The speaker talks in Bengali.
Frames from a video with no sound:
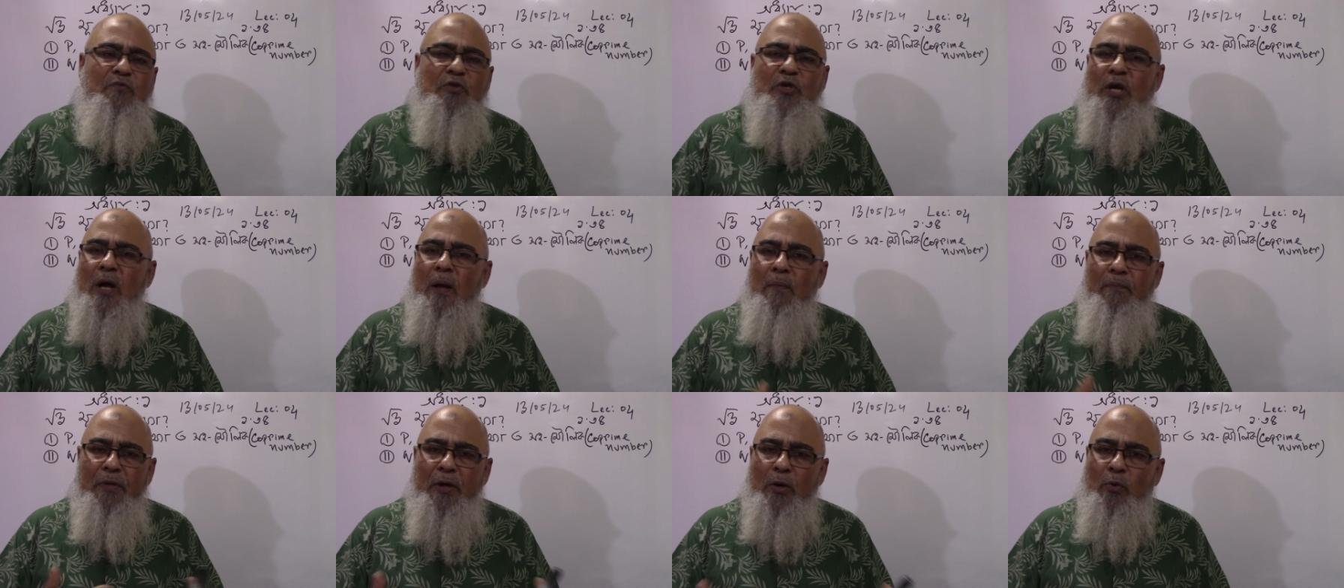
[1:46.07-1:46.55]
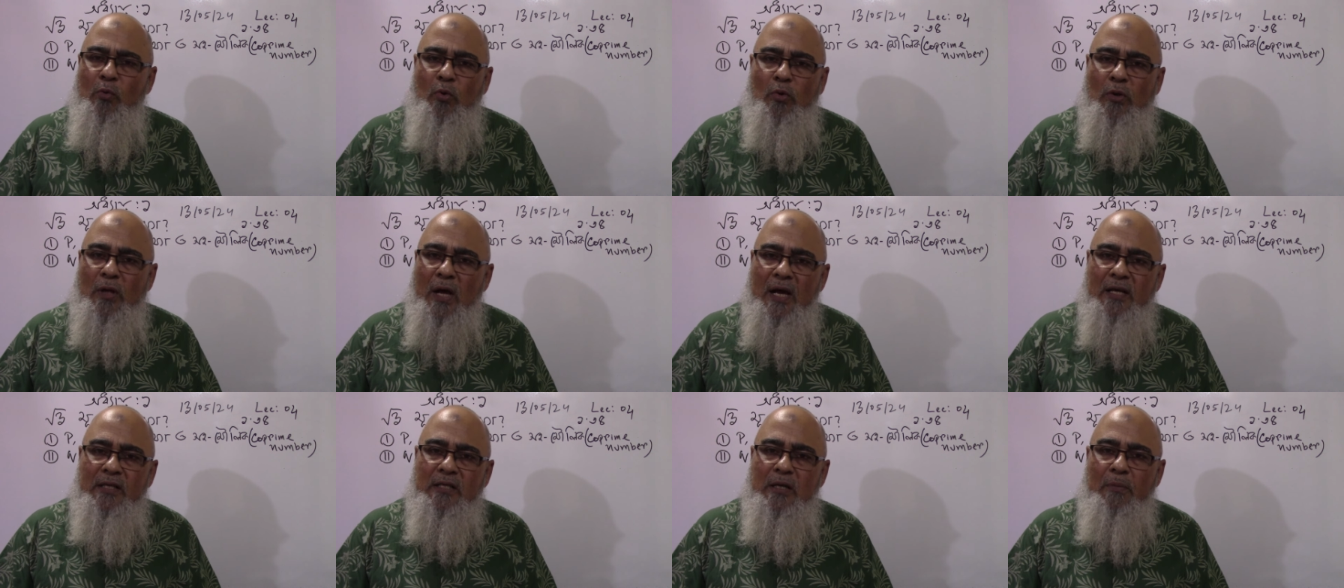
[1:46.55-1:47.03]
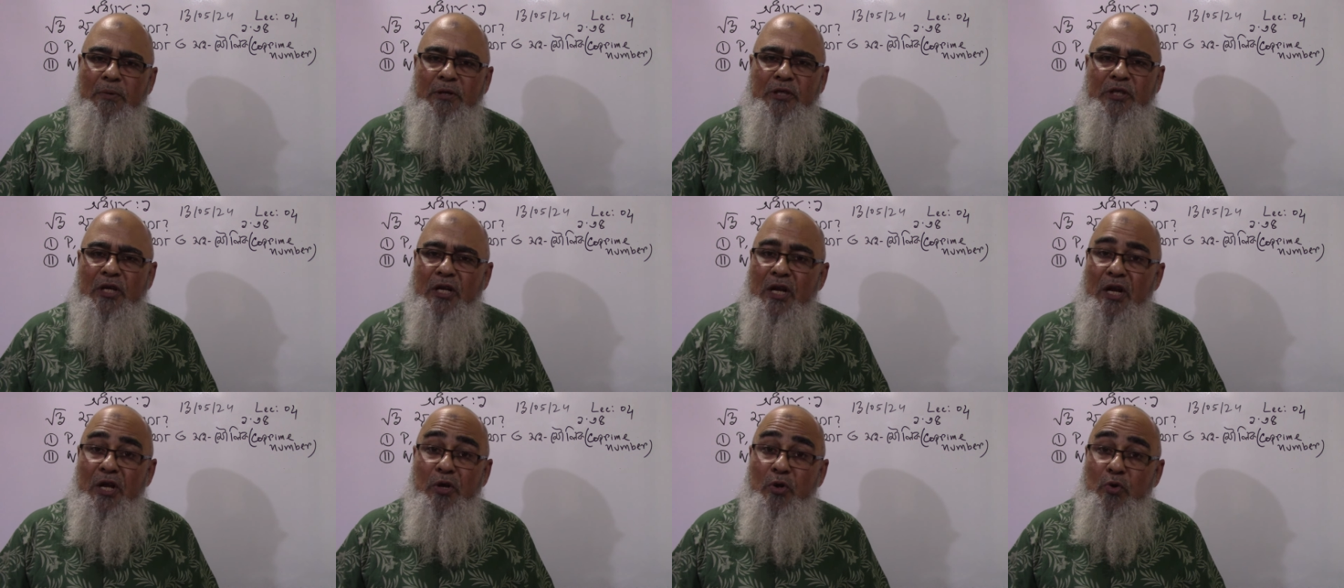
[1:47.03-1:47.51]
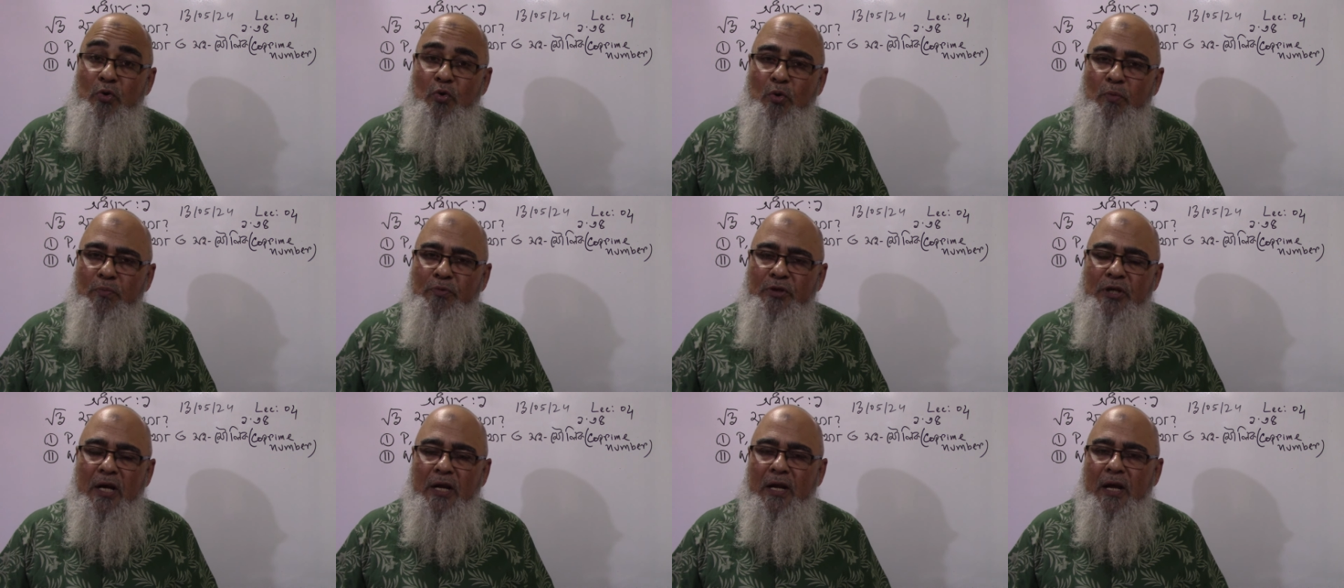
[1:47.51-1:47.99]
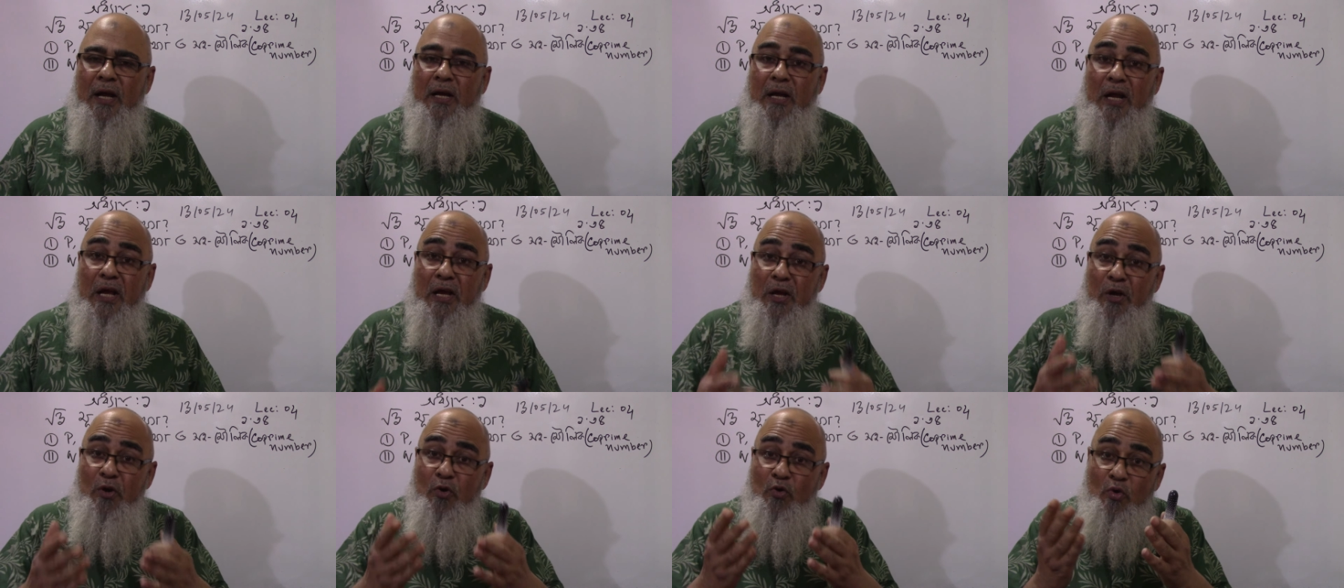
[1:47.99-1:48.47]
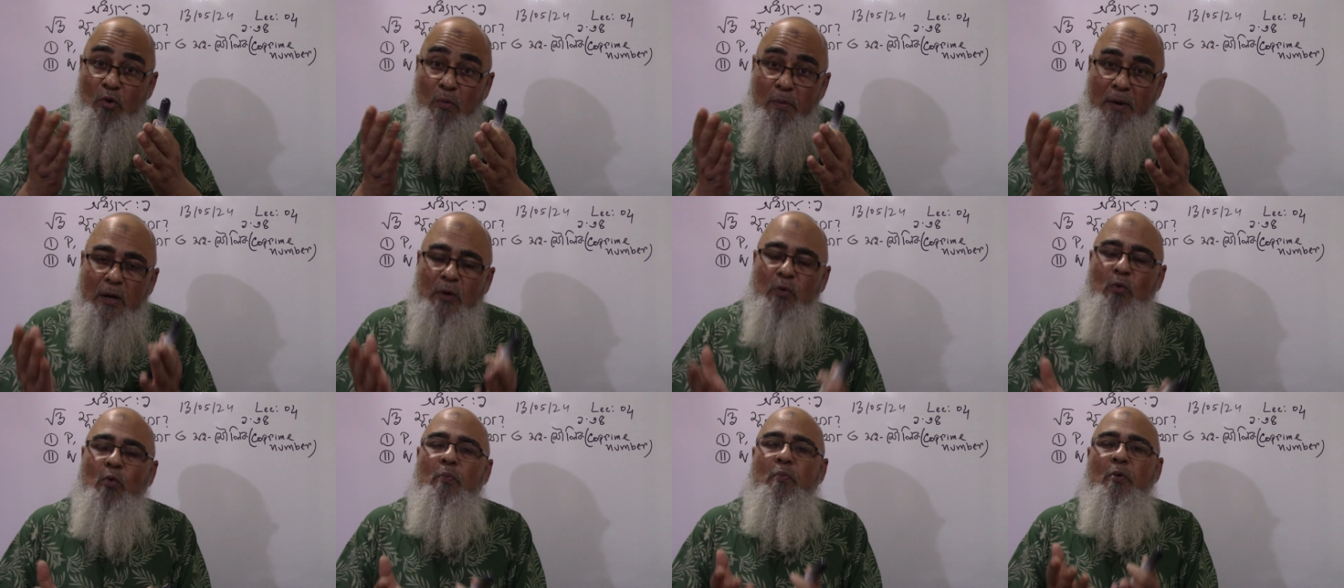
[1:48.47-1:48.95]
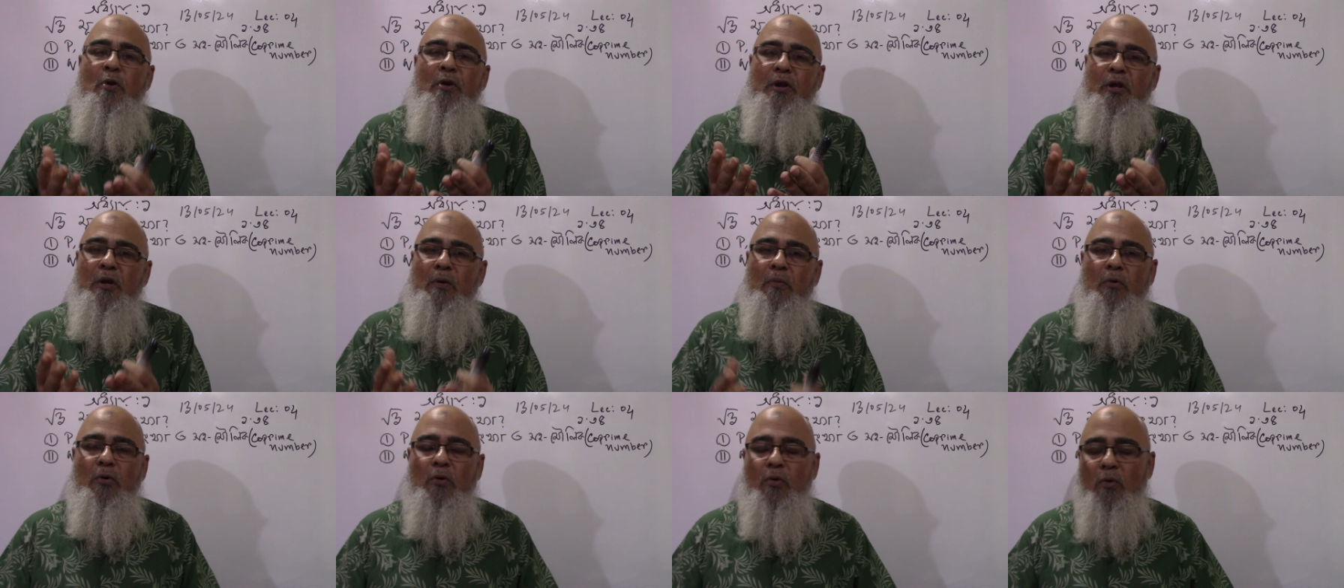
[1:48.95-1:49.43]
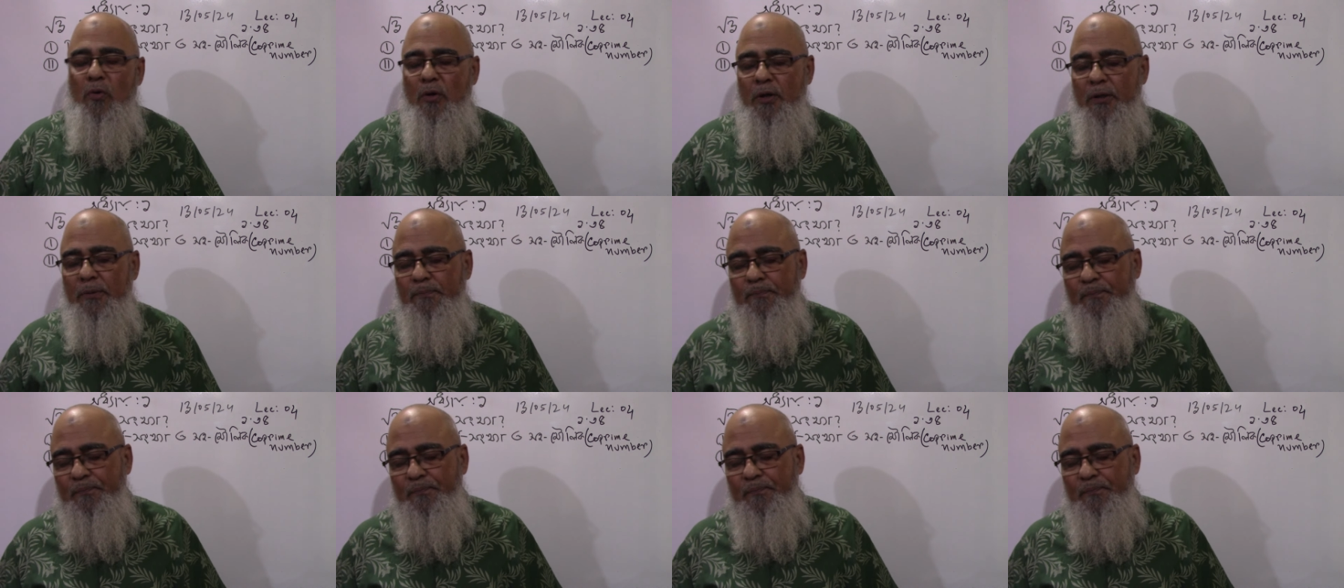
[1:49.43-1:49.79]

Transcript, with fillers: সামনে কোথায় যাবে সেটা ইউটিউব জানে এটা ইউটিউবের উপর নির্ভর করে